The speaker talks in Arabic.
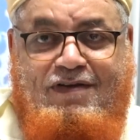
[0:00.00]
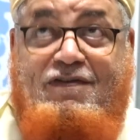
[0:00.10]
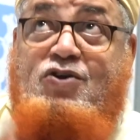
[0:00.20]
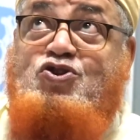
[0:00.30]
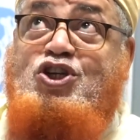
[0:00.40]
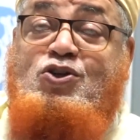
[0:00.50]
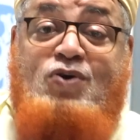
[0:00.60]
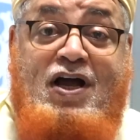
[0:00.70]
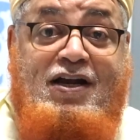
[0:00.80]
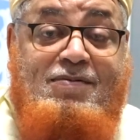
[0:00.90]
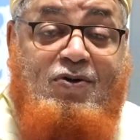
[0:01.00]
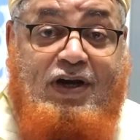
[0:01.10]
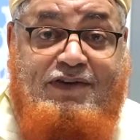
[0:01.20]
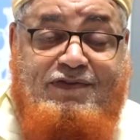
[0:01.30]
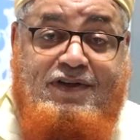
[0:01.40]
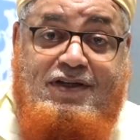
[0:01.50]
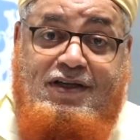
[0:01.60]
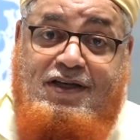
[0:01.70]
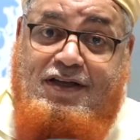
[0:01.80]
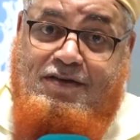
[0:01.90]
فيشهد أهل الموقف
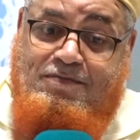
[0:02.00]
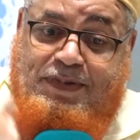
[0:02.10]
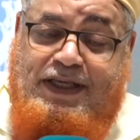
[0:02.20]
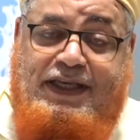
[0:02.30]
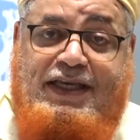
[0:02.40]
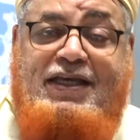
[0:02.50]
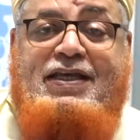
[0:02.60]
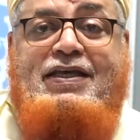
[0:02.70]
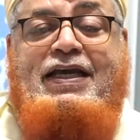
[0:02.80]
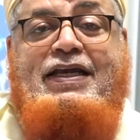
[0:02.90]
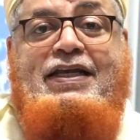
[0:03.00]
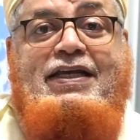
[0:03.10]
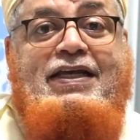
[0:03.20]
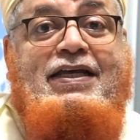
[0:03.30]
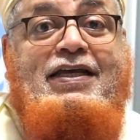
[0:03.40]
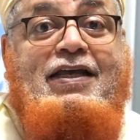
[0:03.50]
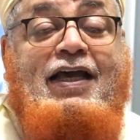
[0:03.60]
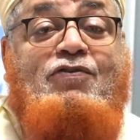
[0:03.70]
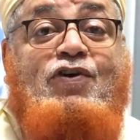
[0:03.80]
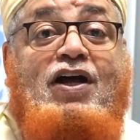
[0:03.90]
ب يعني
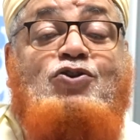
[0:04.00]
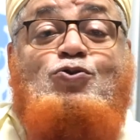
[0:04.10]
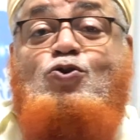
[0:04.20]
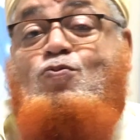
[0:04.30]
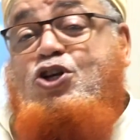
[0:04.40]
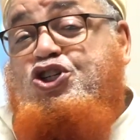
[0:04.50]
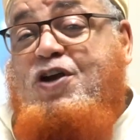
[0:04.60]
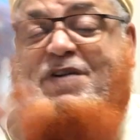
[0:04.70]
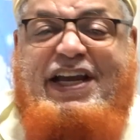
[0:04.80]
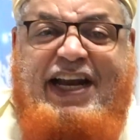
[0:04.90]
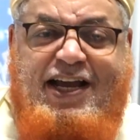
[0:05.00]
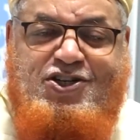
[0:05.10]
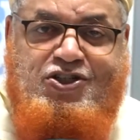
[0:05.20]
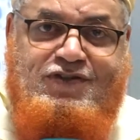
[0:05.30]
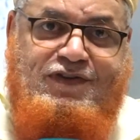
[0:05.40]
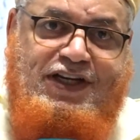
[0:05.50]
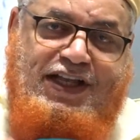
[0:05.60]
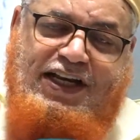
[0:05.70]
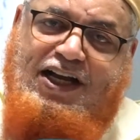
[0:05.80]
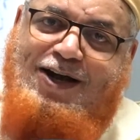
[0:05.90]
غفران الذنوب لجميع الحاجج
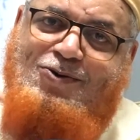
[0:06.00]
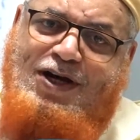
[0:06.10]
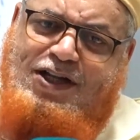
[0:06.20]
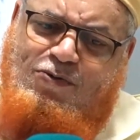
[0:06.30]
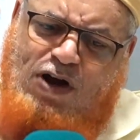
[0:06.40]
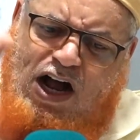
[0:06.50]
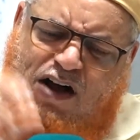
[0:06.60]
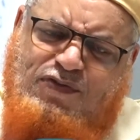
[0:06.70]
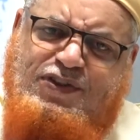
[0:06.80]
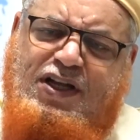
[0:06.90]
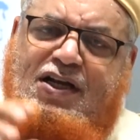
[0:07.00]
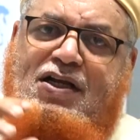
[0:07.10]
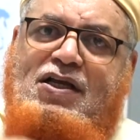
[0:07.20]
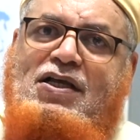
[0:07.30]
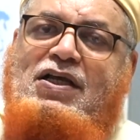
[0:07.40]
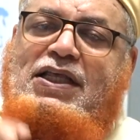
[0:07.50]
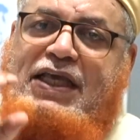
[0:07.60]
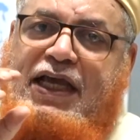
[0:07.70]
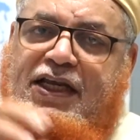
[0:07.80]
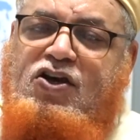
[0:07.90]
فلذلك قالوا هذا هو أفضل
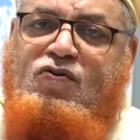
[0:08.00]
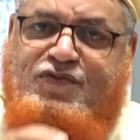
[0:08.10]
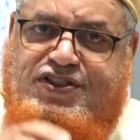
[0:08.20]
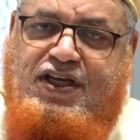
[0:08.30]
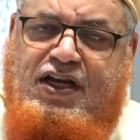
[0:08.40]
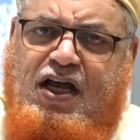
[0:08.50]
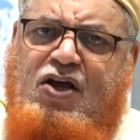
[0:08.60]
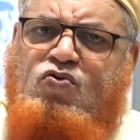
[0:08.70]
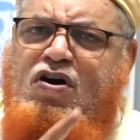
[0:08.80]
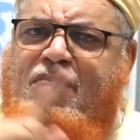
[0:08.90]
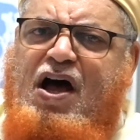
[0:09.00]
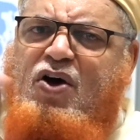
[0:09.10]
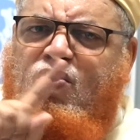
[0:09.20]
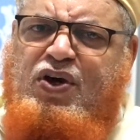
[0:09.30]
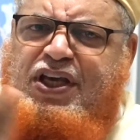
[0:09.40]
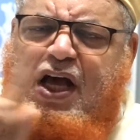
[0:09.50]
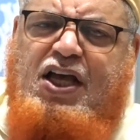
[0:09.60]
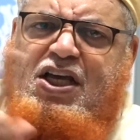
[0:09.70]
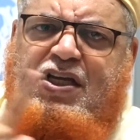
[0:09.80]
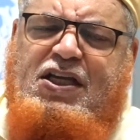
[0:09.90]
يعني يوم في السنة وما
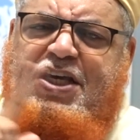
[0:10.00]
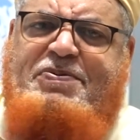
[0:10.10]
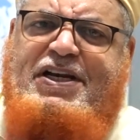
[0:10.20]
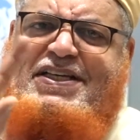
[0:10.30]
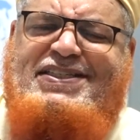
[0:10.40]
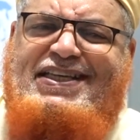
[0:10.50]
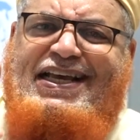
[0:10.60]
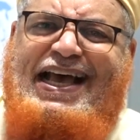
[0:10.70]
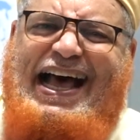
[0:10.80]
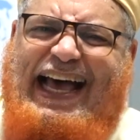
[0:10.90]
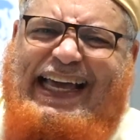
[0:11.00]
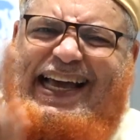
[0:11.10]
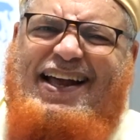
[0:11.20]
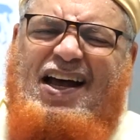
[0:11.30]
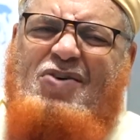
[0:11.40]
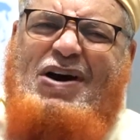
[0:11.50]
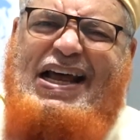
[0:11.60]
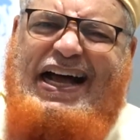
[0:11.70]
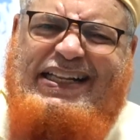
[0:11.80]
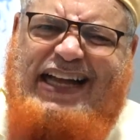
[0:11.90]
رؤي إبليس أغير
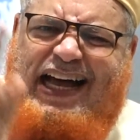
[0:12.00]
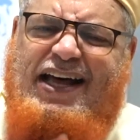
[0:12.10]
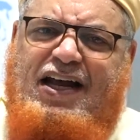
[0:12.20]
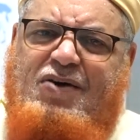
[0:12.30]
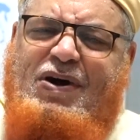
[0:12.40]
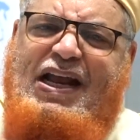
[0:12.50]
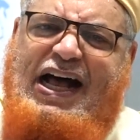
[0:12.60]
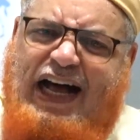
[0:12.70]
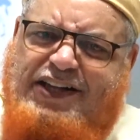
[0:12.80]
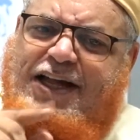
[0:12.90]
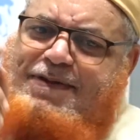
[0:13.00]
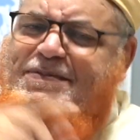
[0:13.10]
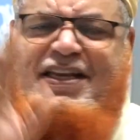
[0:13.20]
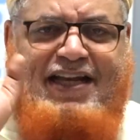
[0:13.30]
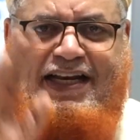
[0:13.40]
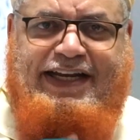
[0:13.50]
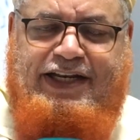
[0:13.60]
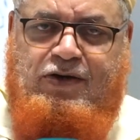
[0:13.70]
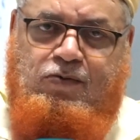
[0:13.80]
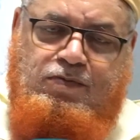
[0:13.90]
ولا أبحر ولا أغضب من ذلك
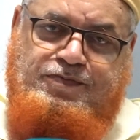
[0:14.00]
اليوم